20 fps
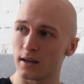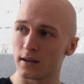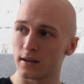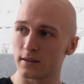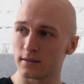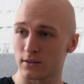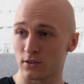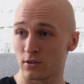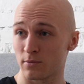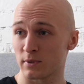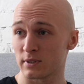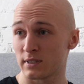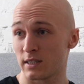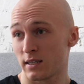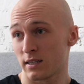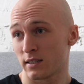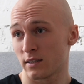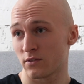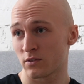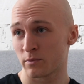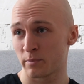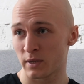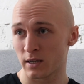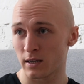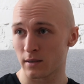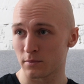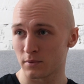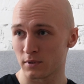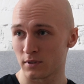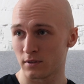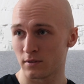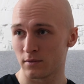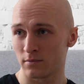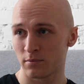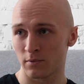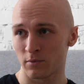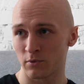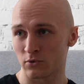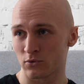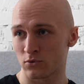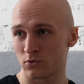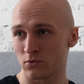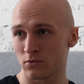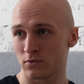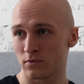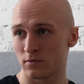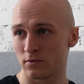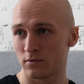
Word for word: Natomiast dalej wspieram i po prostu